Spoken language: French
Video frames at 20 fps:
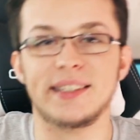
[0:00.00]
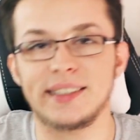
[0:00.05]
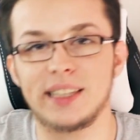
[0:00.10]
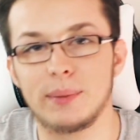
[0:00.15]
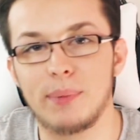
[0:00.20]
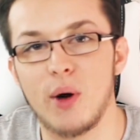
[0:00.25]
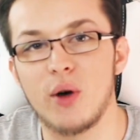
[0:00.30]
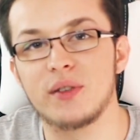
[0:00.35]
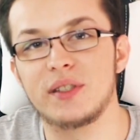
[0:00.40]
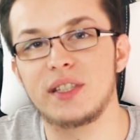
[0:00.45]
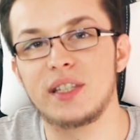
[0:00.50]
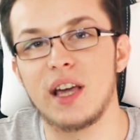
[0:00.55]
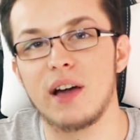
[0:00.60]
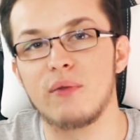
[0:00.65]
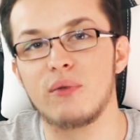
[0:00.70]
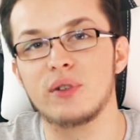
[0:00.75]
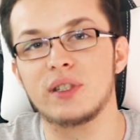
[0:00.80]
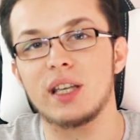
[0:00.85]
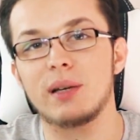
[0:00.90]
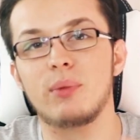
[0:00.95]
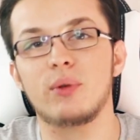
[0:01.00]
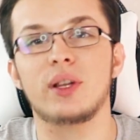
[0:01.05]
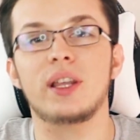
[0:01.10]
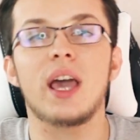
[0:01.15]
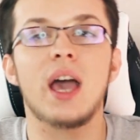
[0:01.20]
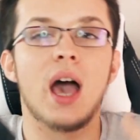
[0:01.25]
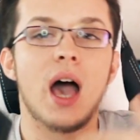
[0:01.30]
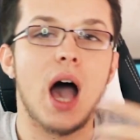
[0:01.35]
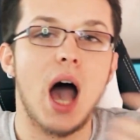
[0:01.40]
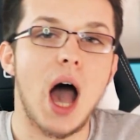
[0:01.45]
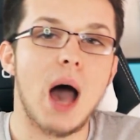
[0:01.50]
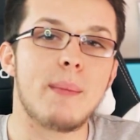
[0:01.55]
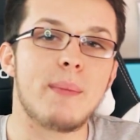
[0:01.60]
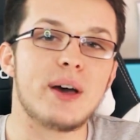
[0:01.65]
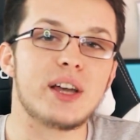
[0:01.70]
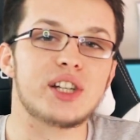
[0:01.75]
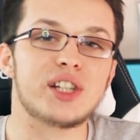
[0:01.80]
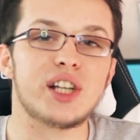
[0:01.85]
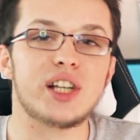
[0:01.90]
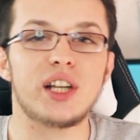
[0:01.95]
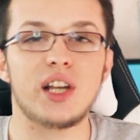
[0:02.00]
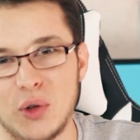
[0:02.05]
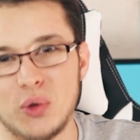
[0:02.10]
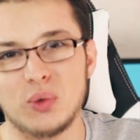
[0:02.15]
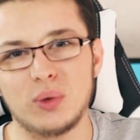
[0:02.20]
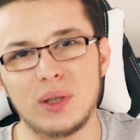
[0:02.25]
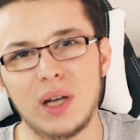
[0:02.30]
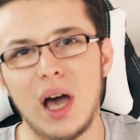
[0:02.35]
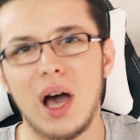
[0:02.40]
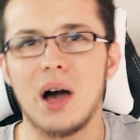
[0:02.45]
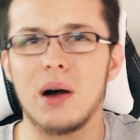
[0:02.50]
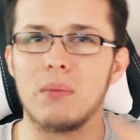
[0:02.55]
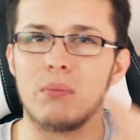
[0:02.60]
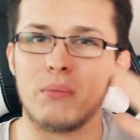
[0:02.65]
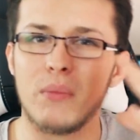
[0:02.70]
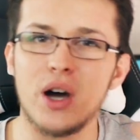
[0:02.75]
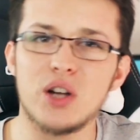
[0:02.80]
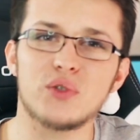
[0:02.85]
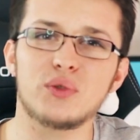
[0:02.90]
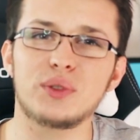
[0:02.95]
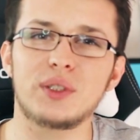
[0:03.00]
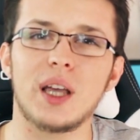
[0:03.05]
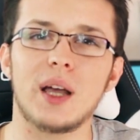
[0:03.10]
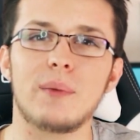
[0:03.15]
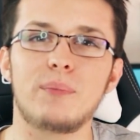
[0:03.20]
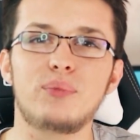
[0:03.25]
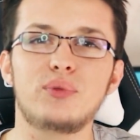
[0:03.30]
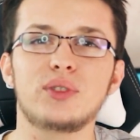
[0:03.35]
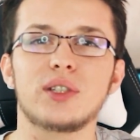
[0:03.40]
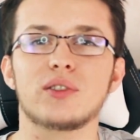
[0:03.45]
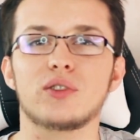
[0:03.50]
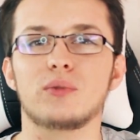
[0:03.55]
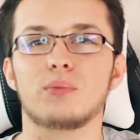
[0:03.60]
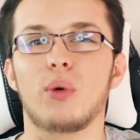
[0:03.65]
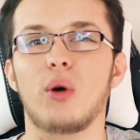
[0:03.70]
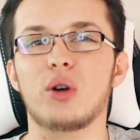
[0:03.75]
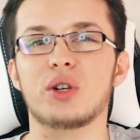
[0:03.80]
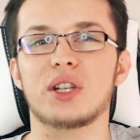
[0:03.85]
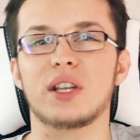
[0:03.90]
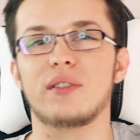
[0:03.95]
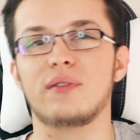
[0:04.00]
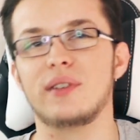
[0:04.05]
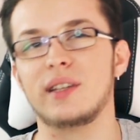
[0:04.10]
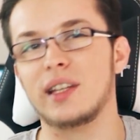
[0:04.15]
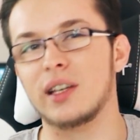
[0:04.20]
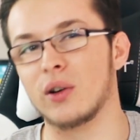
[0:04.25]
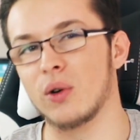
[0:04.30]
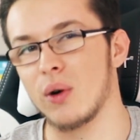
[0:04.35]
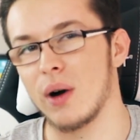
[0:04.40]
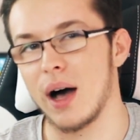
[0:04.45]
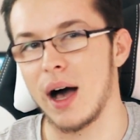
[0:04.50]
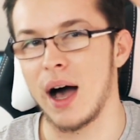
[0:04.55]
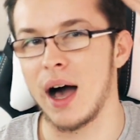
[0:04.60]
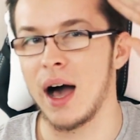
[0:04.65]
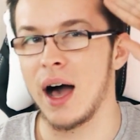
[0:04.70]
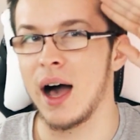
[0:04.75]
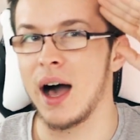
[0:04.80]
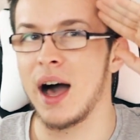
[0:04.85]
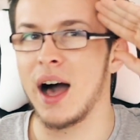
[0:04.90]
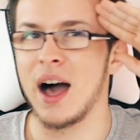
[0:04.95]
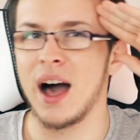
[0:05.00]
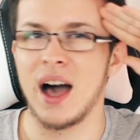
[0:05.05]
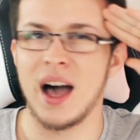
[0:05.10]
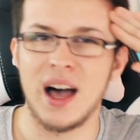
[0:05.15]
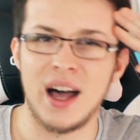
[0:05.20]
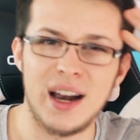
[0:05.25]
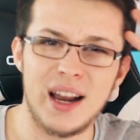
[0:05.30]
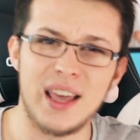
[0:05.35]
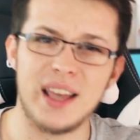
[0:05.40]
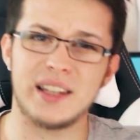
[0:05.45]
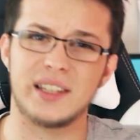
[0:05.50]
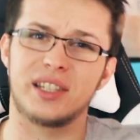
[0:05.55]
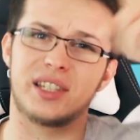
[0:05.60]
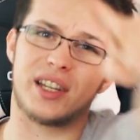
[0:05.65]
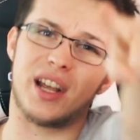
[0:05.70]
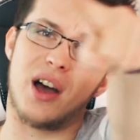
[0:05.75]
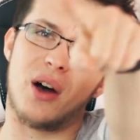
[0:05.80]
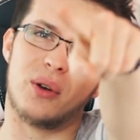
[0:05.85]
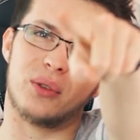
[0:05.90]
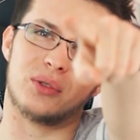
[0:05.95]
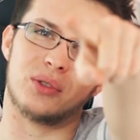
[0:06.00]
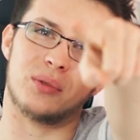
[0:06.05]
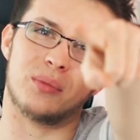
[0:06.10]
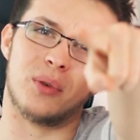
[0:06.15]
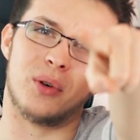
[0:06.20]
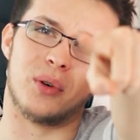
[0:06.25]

N'hésitez pas aussi à vous abonner à ma chaîne. En tout cas, moi je vous dis à plus dans une prochaine vidéo. Allez, ciao tout le